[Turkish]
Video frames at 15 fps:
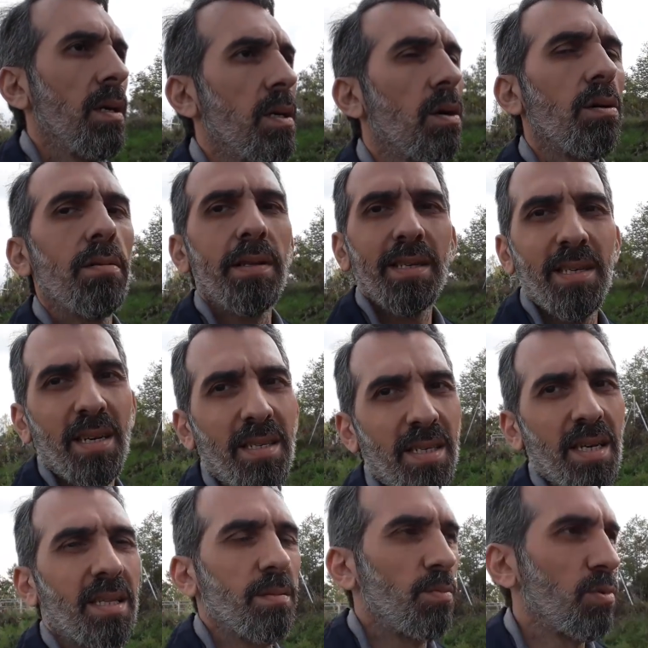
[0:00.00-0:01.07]
Yolda
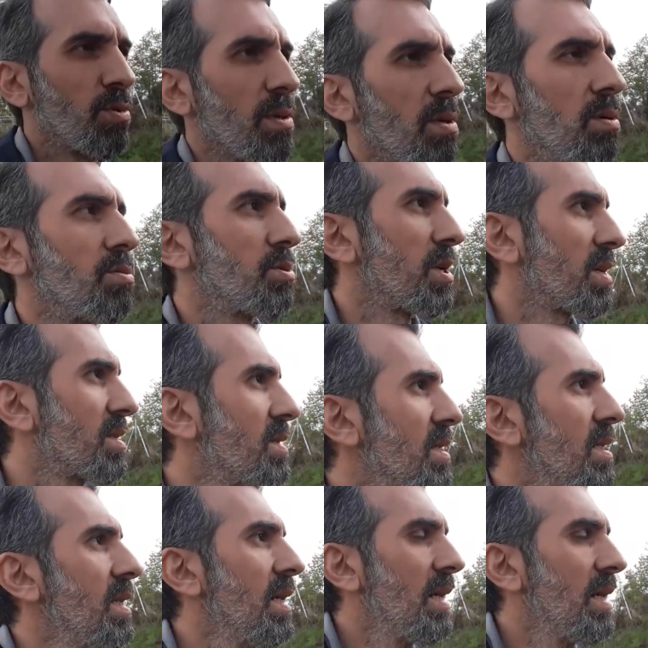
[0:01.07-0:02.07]
çekecektim, güzel olacaktı.